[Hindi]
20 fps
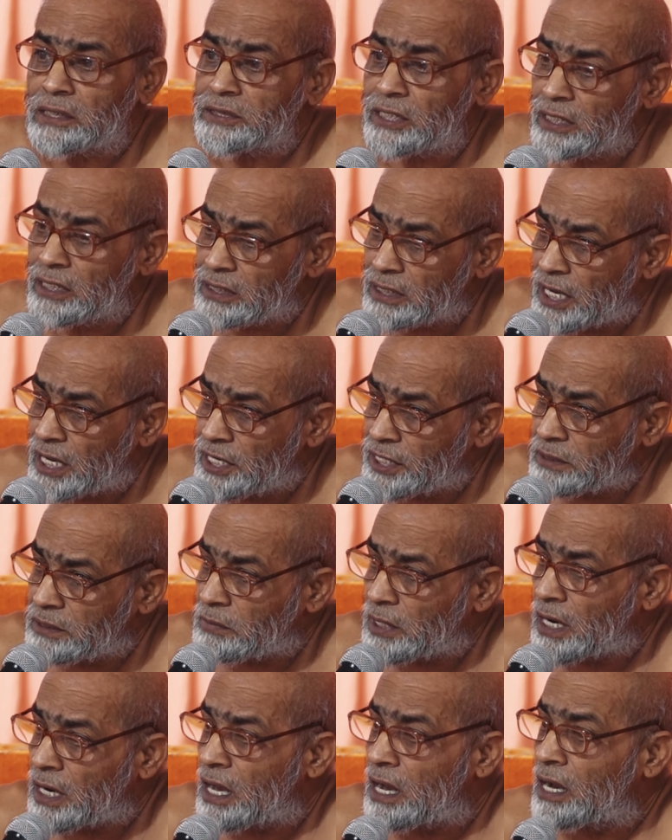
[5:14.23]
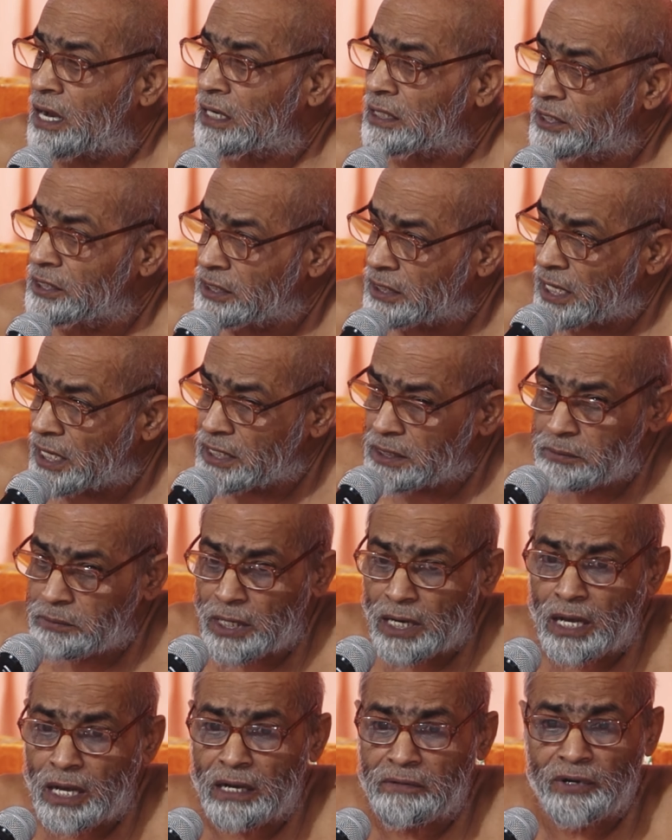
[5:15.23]
जल का एक बना अग्नि का एक
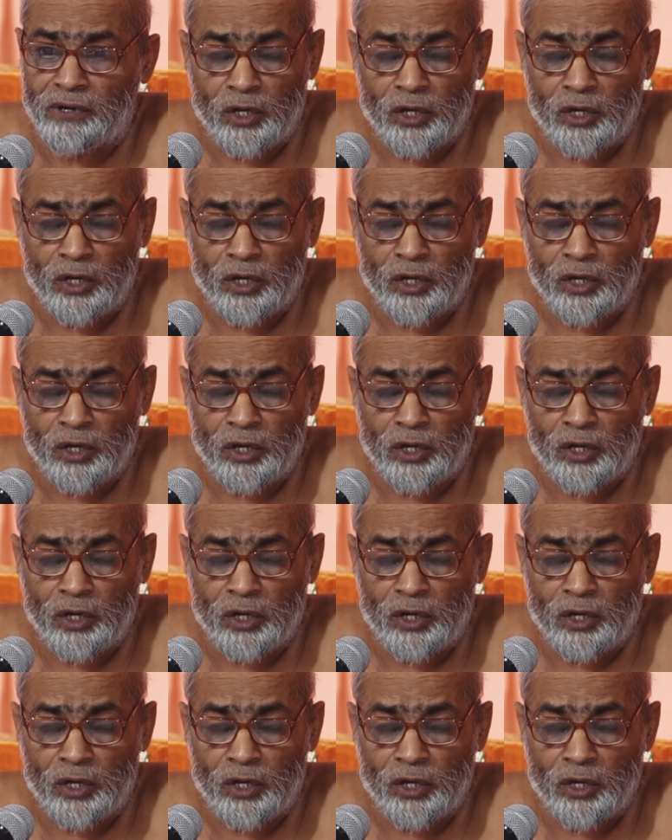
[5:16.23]
बना